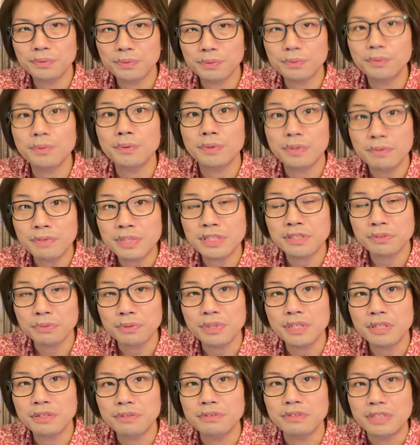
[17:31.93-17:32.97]
ところには
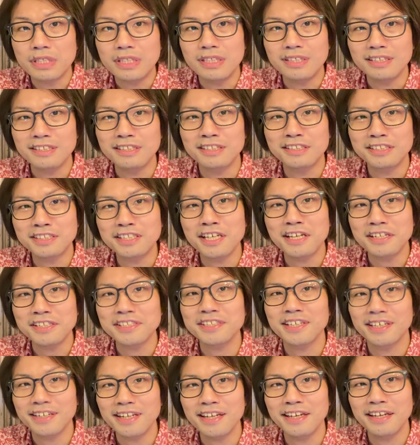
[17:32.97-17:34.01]
ストイックに整理
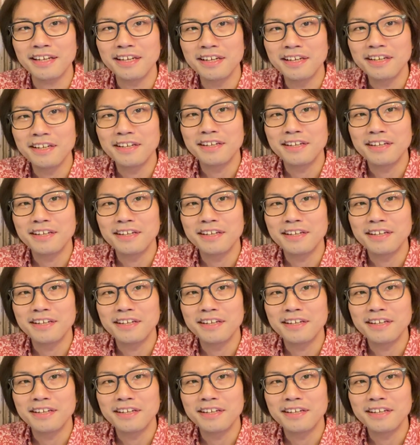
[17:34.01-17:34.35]
され